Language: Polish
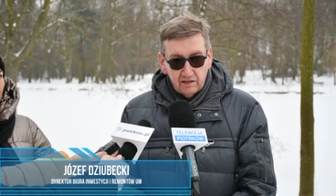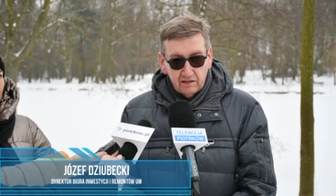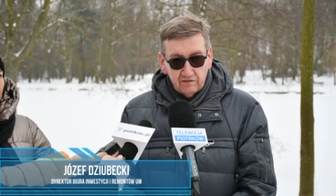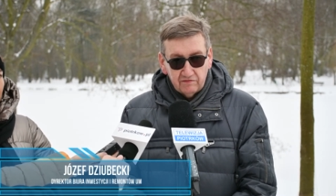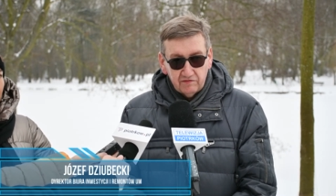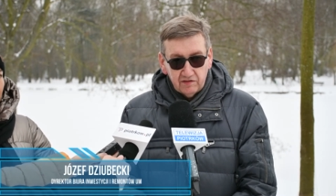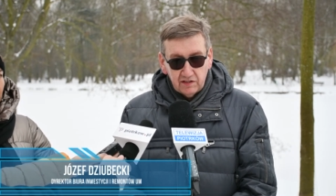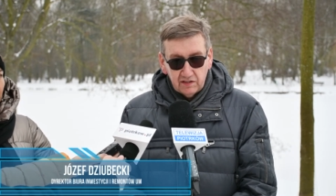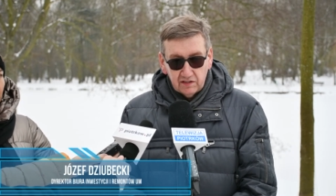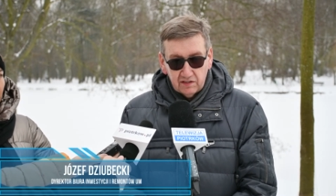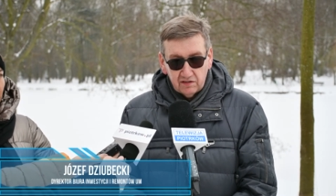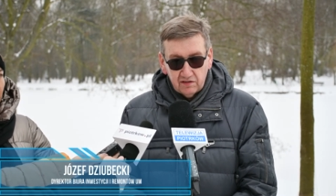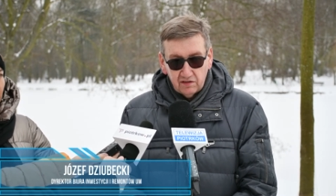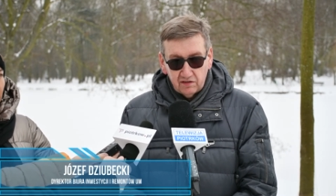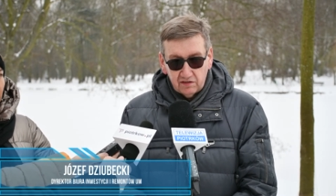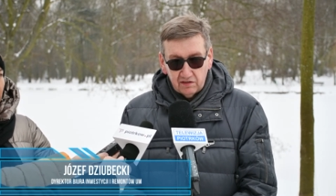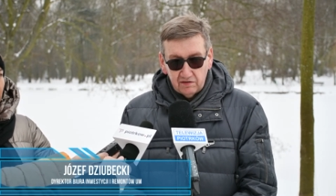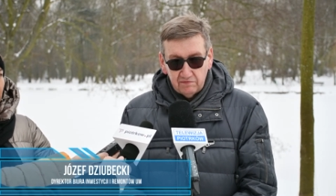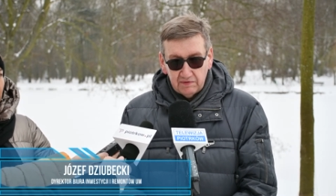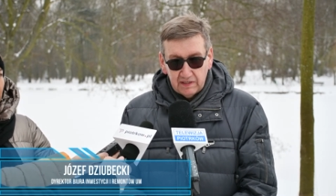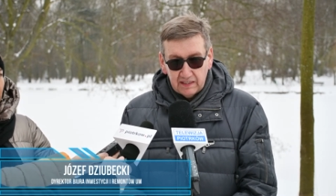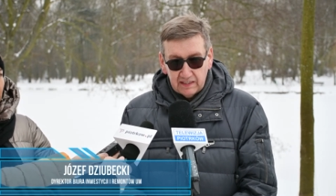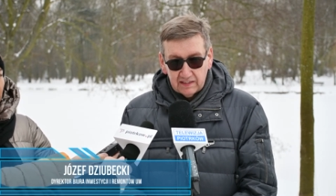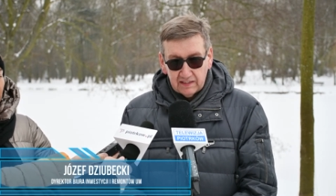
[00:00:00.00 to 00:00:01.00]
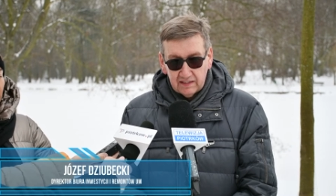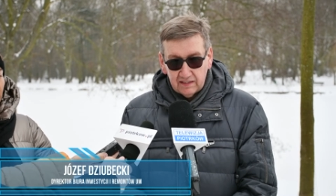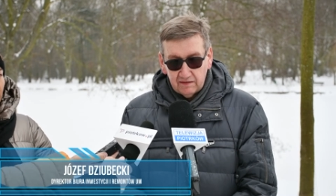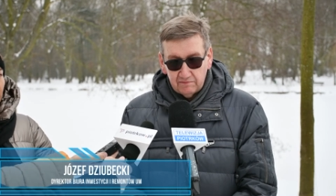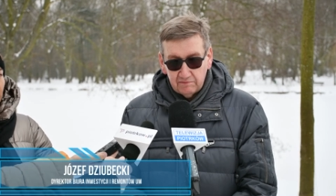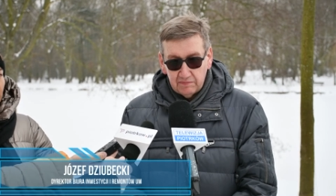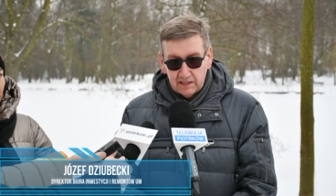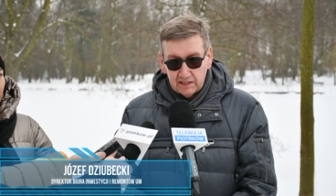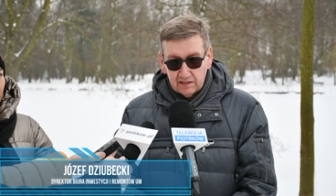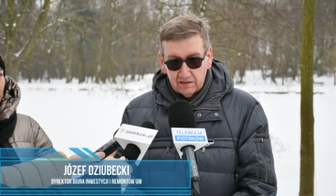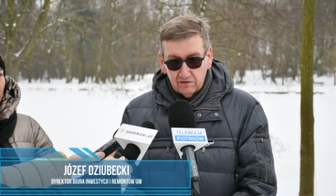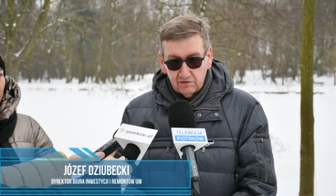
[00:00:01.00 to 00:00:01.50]
w historii miasta
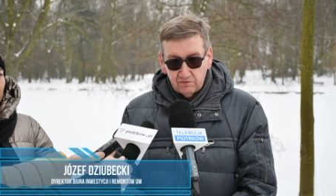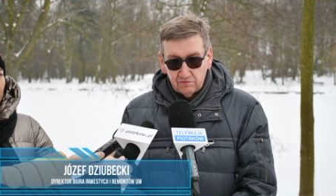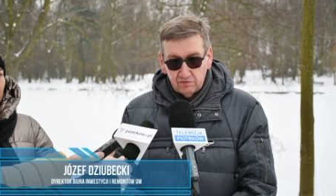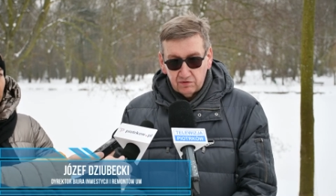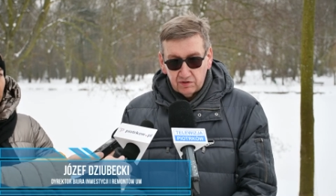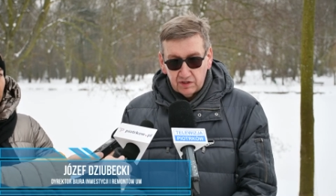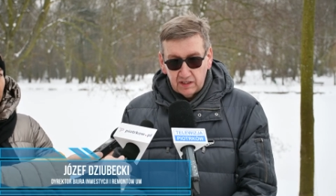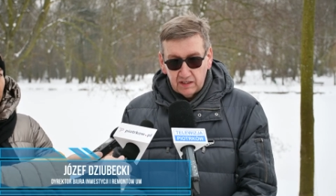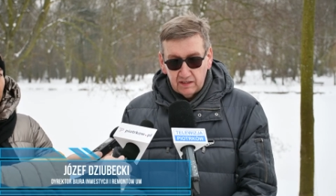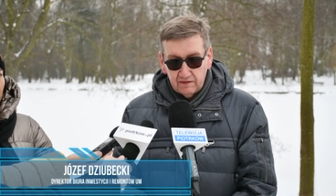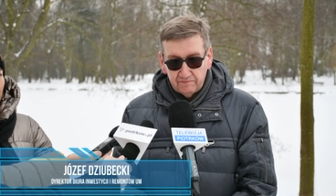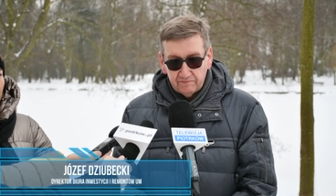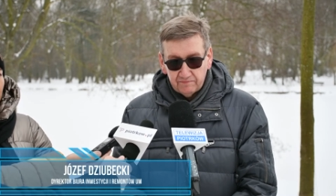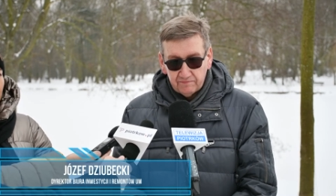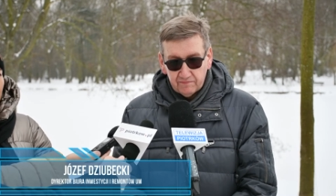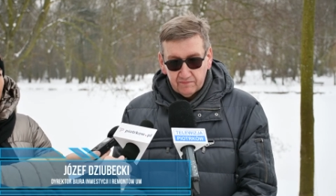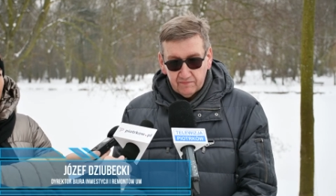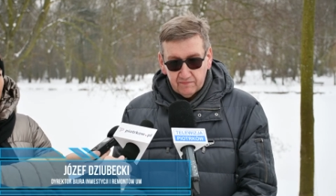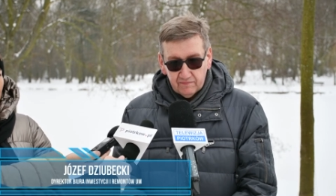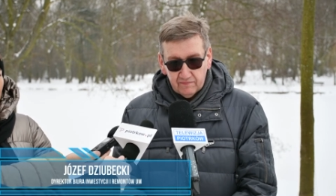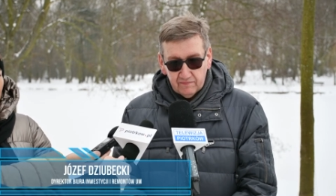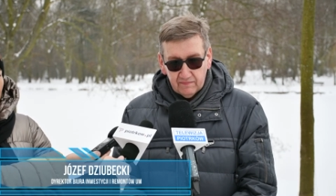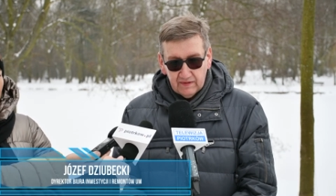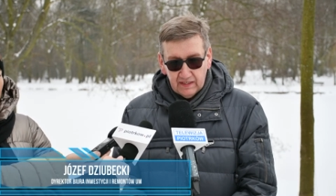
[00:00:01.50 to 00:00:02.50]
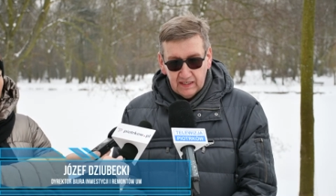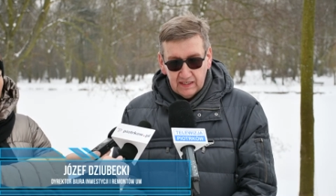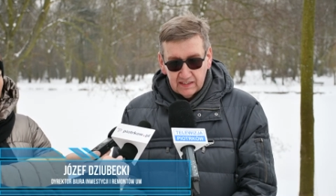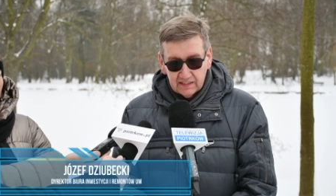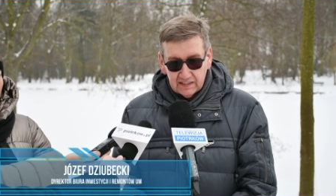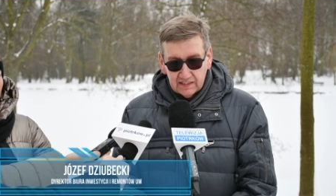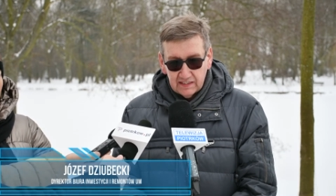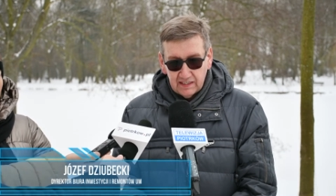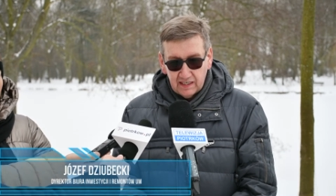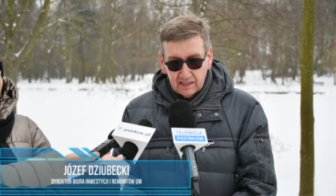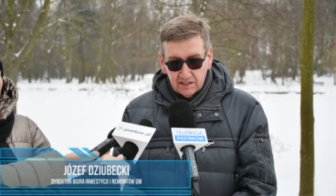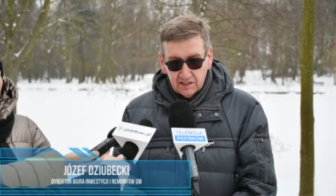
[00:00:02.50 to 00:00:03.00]
bardzo duże
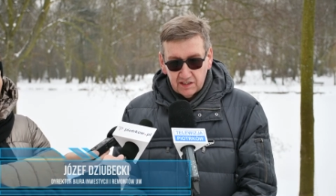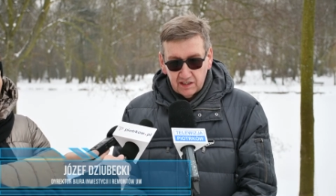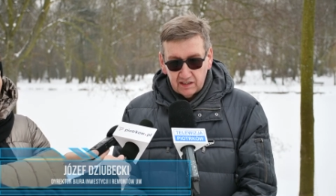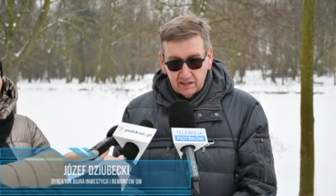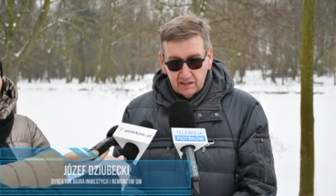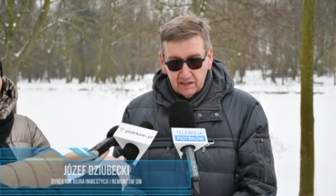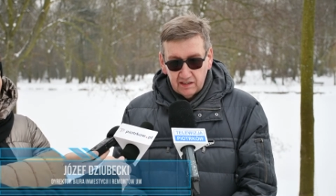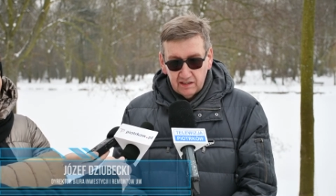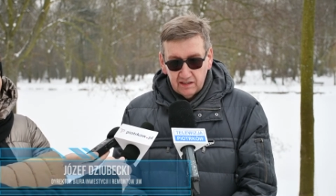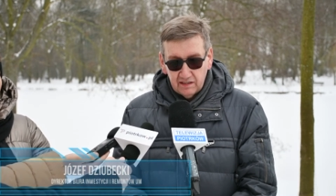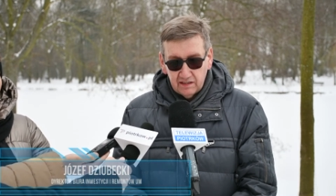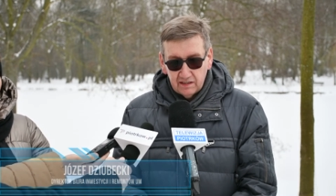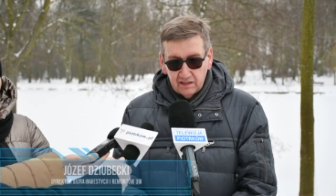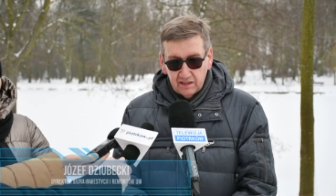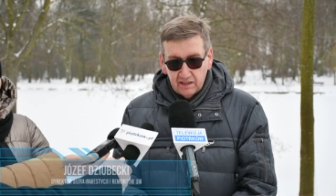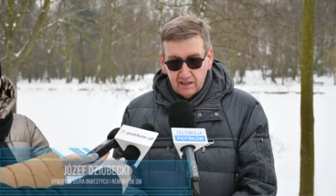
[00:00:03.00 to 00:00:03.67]
znaczenie.